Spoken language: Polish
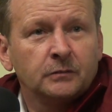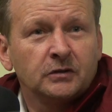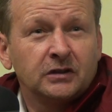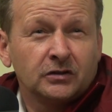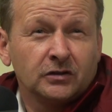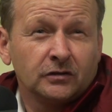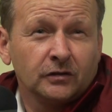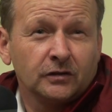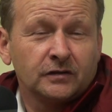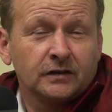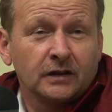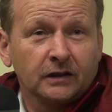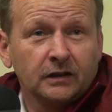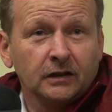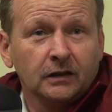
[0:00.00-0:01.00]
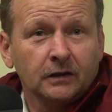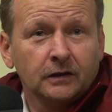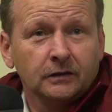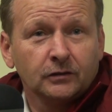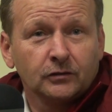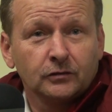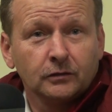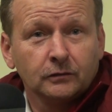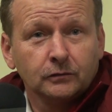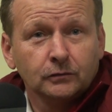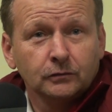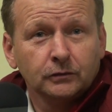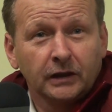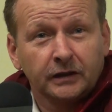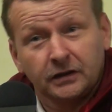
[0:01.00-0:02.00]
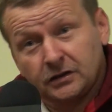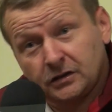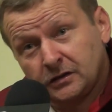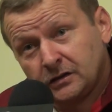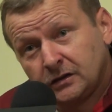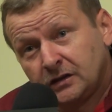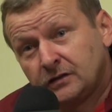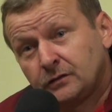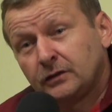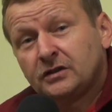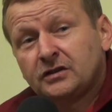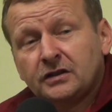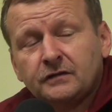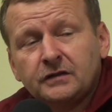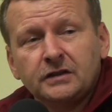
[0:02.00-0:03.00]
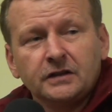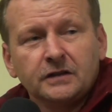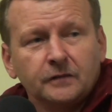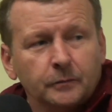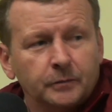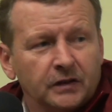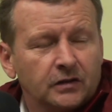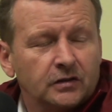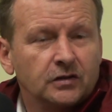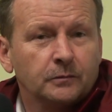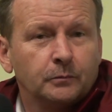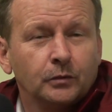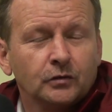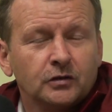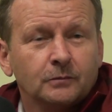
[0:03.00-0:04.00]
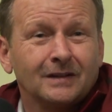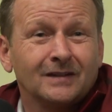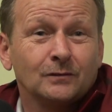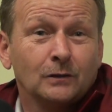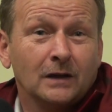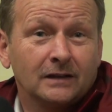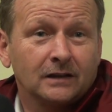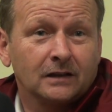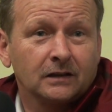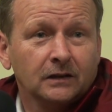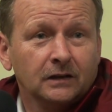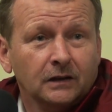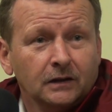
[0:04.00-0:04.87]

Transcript: Myślę, że to jest takie no znowu jakieś historyczne zwycięstwo, pierwsze po 18 latach